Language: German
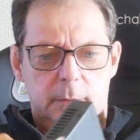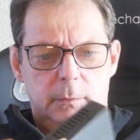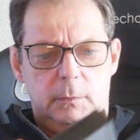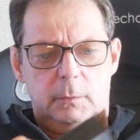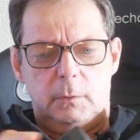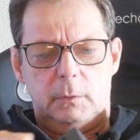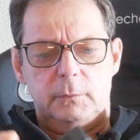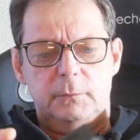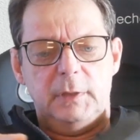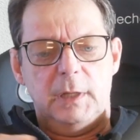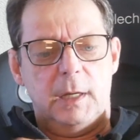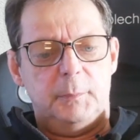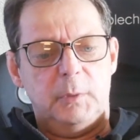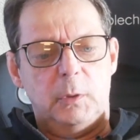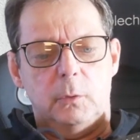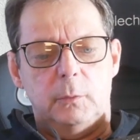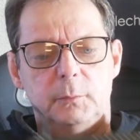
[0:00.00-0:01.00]
und wir
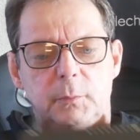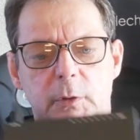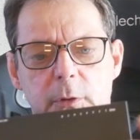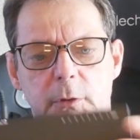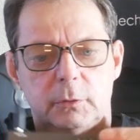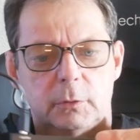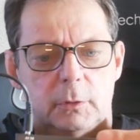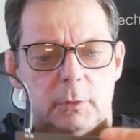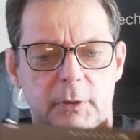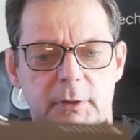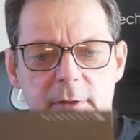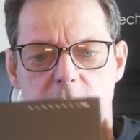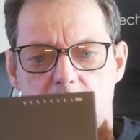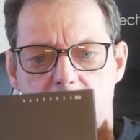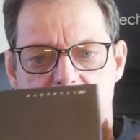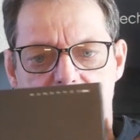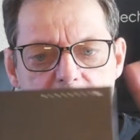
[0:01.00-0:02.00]
haben hier oben ein
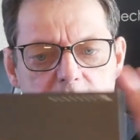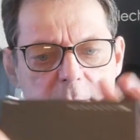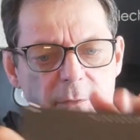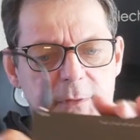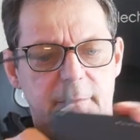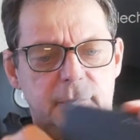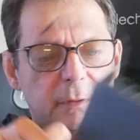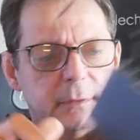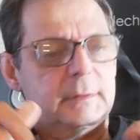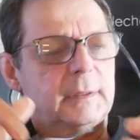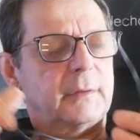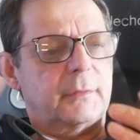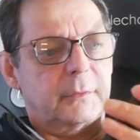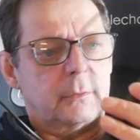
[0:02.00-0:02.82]
Kontrollleuchten nochmal drauf. Das